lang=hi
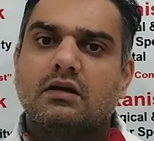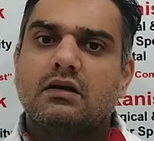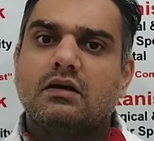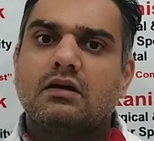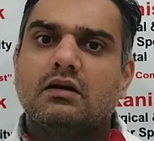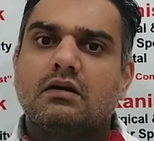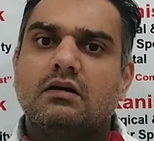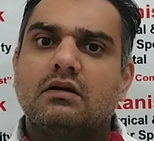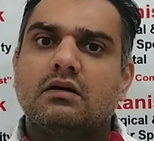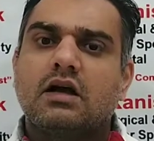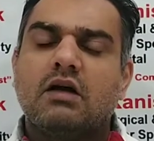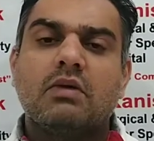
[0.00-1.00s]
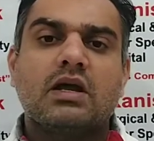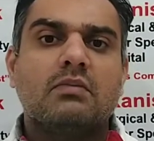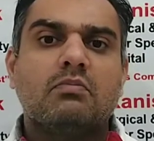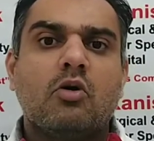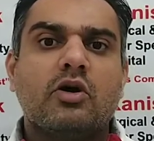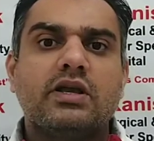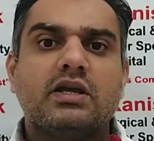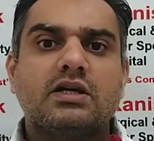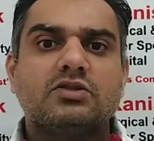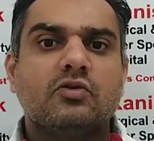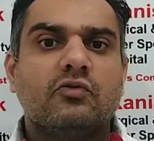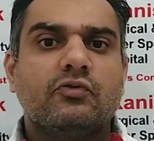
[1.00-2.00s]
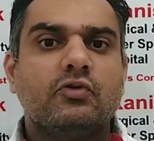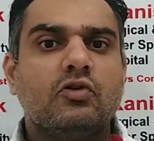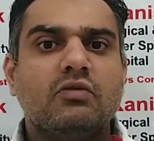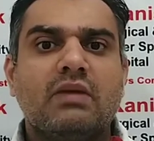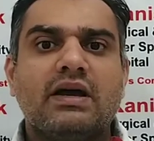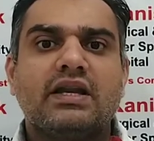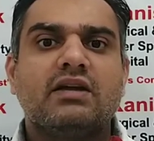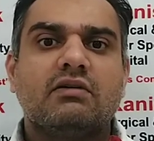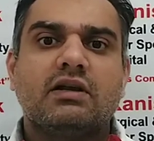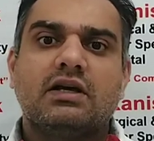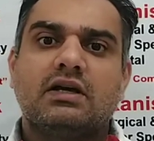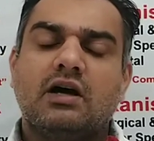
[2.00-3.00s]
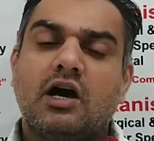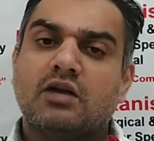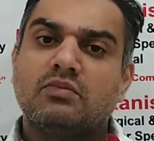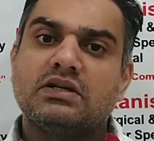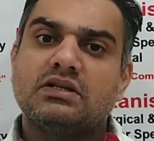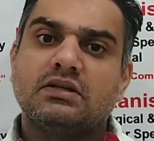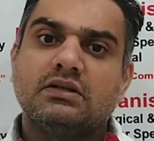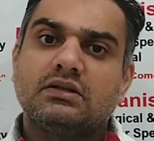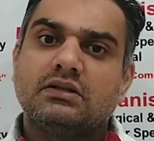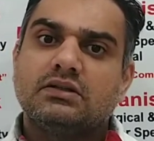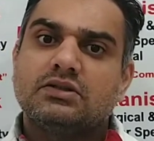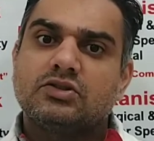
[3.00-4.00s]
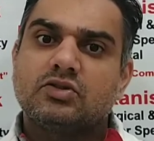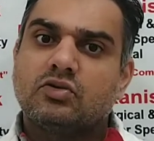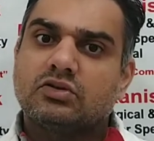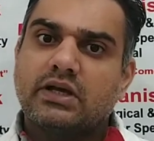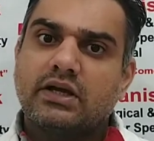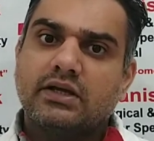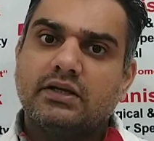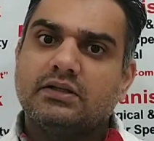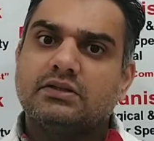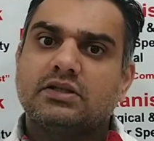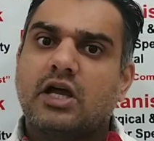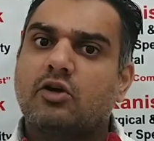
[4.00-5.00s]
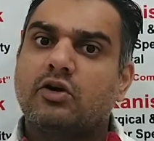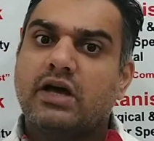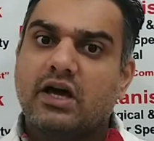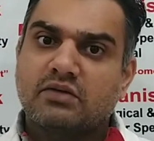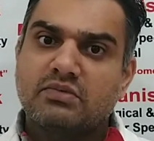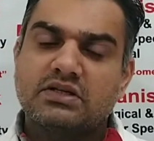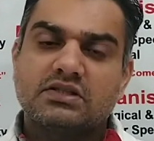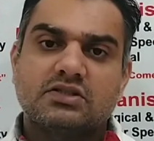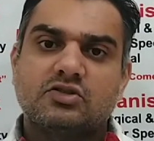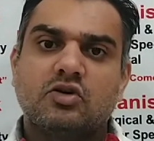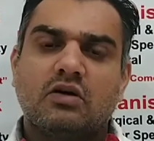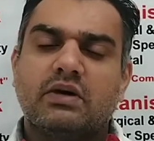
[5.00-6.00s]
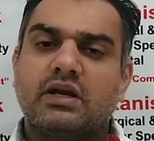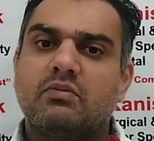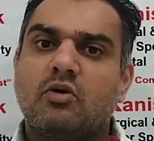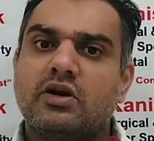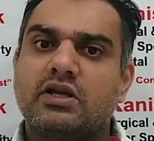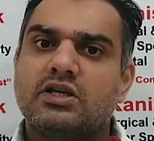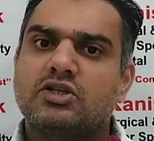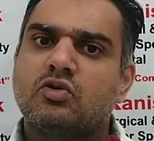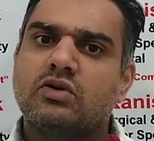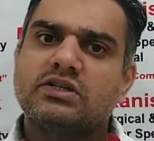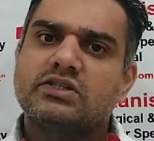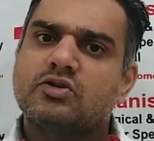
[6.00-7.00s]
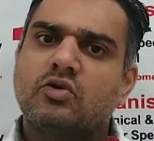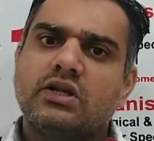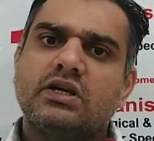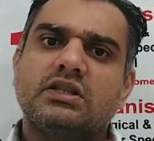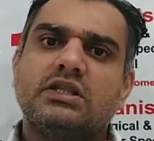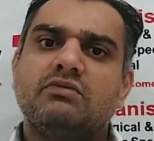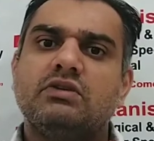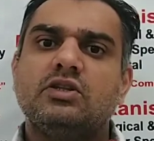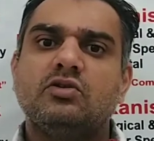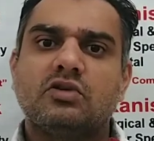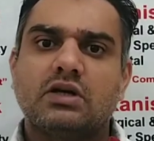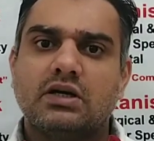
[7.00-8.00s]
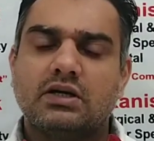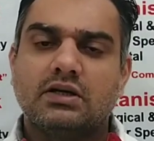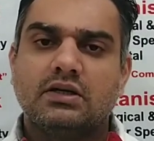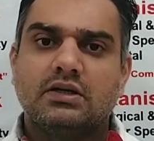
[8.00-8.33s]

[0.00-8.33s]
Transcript: हमारे बॉडी का जो फ्यूल मानने वाला हारमन जो होता है थायराइड हार्मोन्स जो हमारे बॉडी की छोटे से छोटी गतिविधियों का